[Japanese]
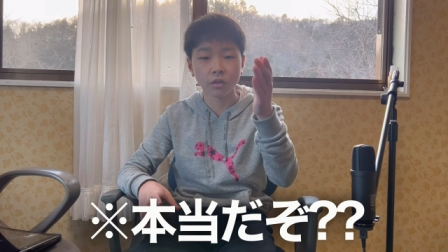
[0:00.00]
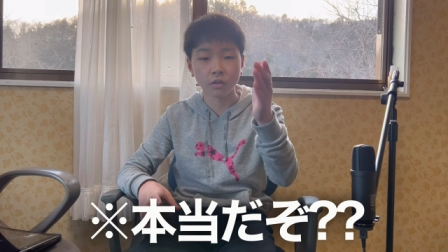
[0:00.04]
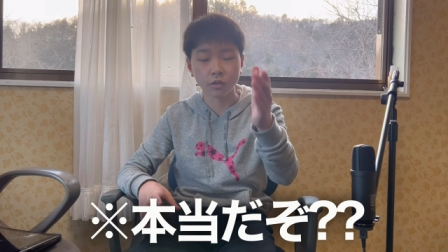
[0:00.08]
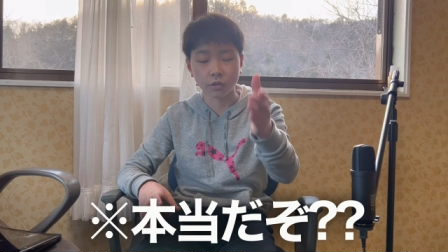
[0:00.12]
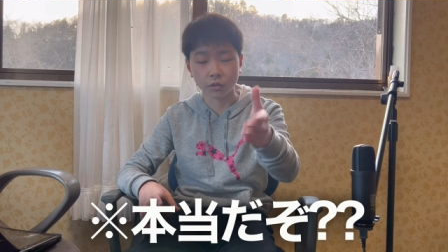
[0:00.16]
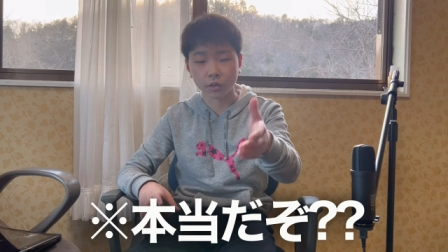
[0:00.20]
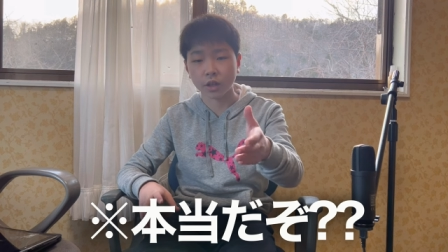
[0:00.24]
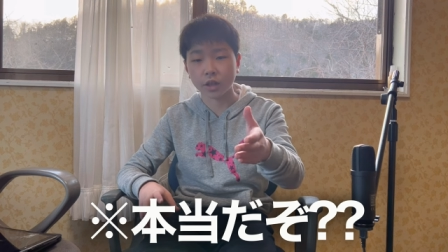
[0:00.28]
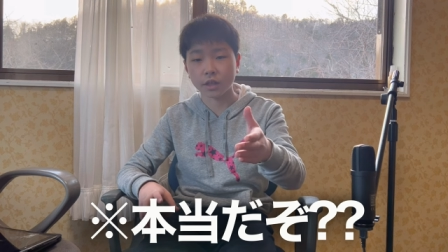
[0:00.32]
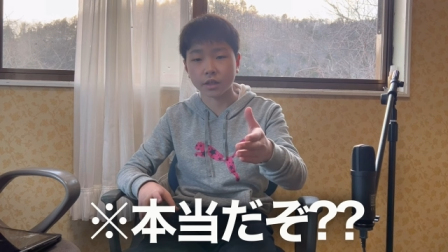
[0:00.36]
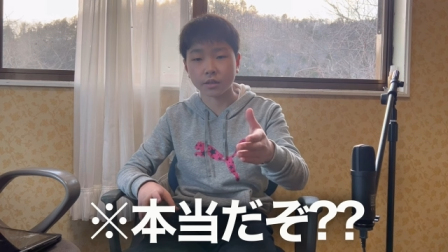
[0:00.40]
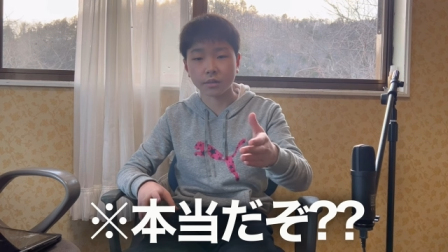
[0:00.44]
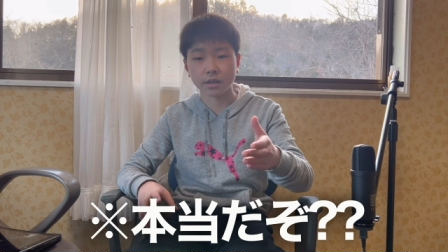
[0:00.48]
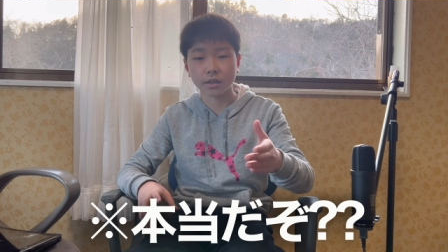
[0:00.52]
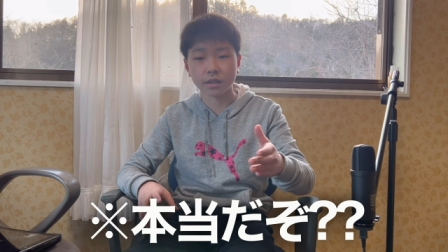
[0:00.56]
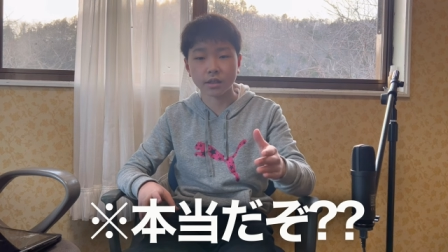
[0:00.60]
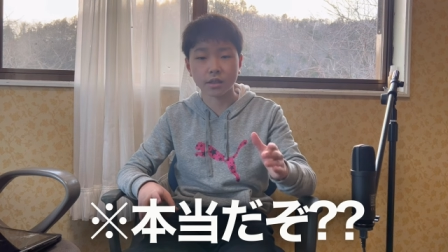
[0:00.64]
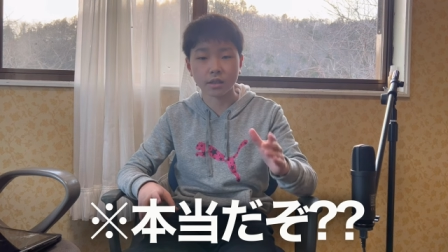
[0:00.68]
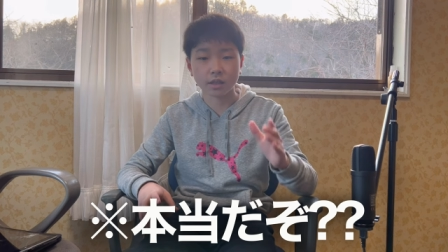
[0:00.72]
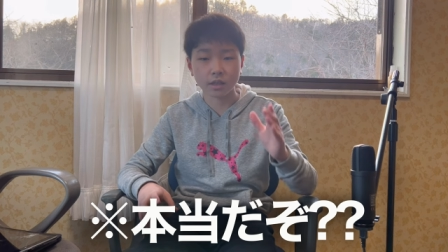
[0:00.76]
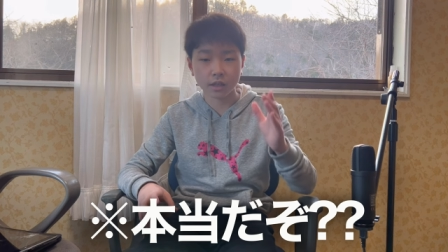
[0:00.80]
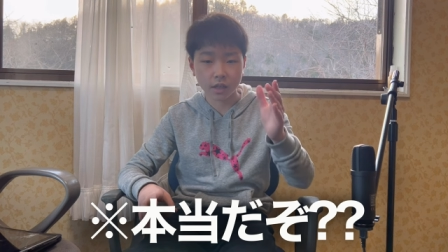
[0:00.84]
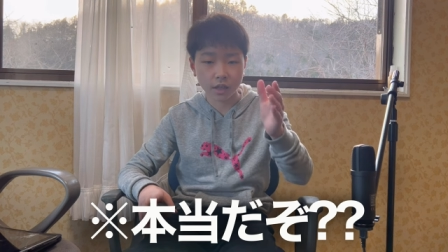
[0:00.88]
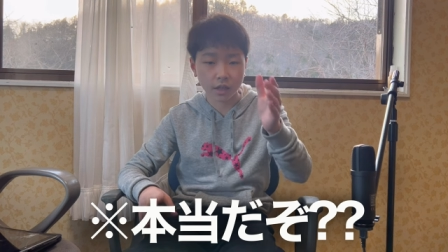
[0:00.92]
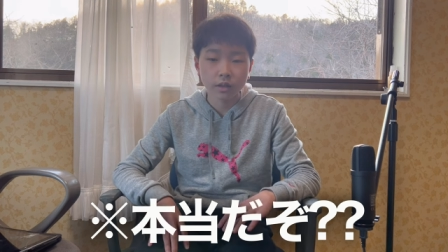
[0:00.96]
お願いしま
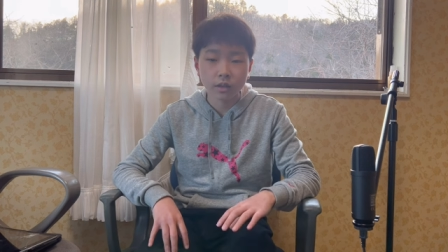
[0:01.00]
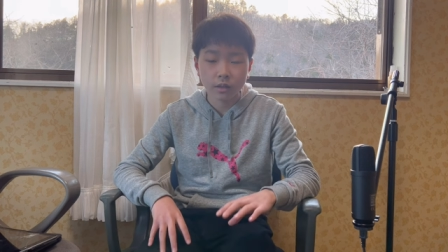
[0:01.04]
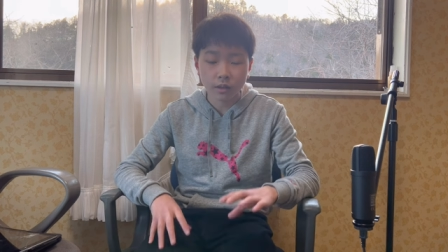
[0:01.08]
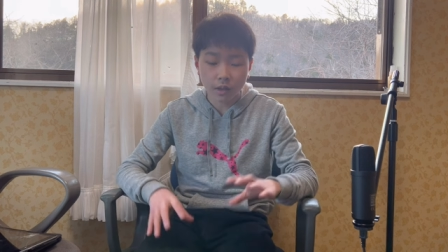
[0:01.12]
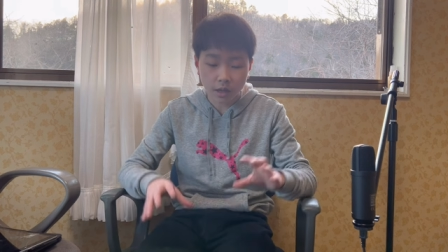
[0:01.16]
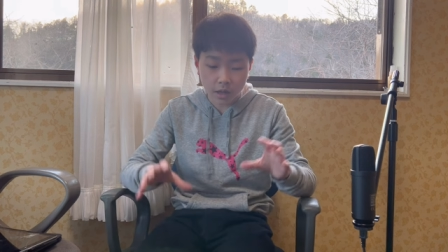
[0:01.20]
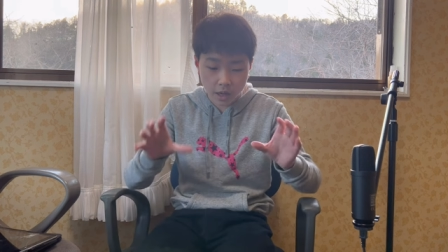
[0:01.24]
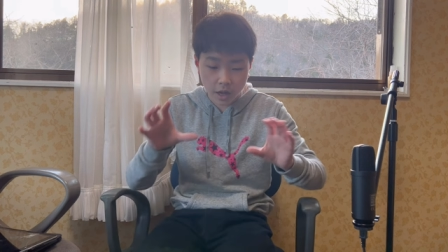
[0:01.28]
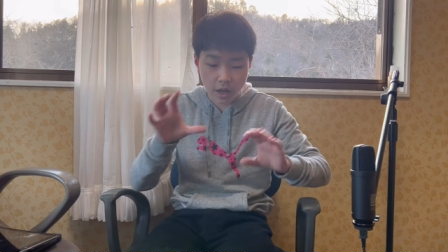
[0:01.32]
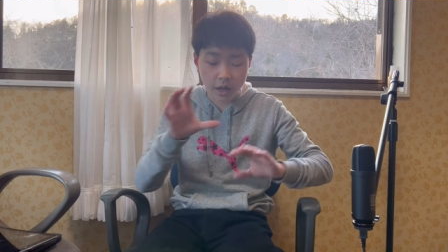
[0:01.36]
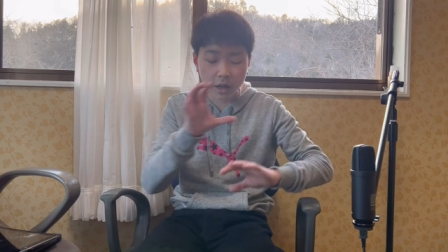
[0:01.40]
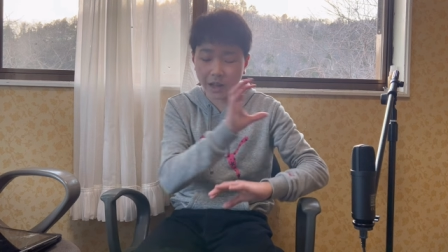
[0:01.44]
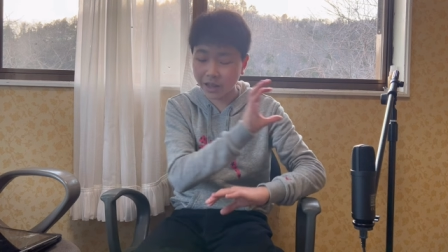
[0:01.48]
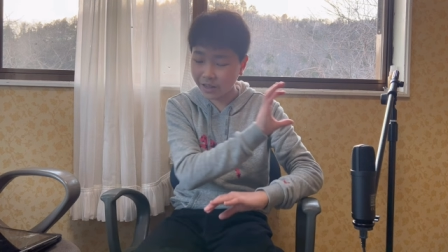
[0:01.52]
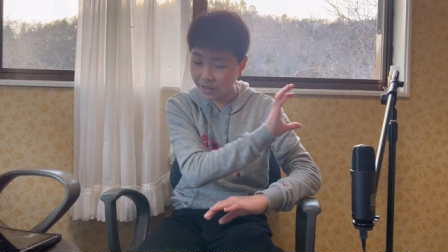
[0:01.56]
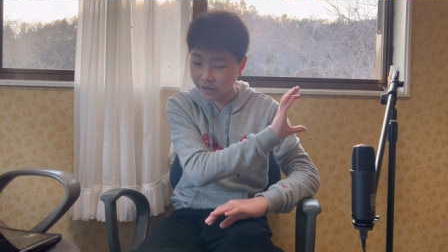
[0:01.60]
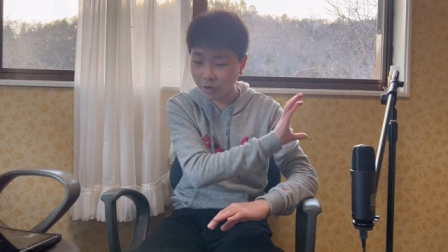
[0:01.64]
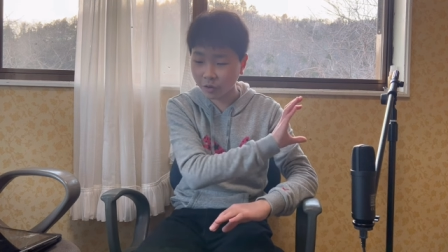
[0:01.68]
すはい、はい、